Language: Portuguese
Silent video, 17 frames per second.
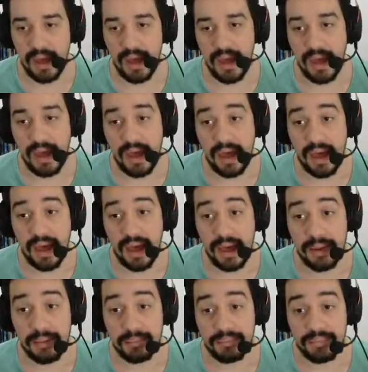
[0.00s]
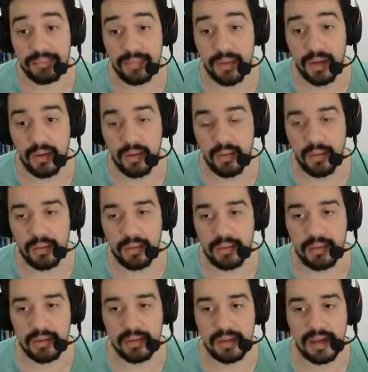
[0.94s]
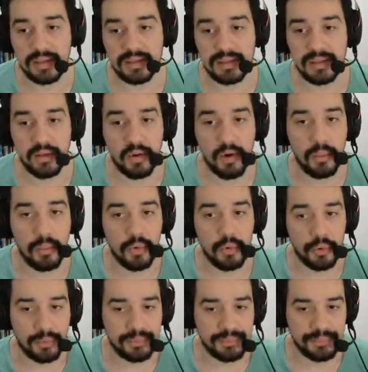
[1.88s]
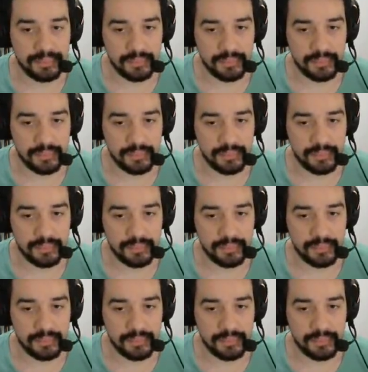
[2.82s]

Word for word: É, eu, assim como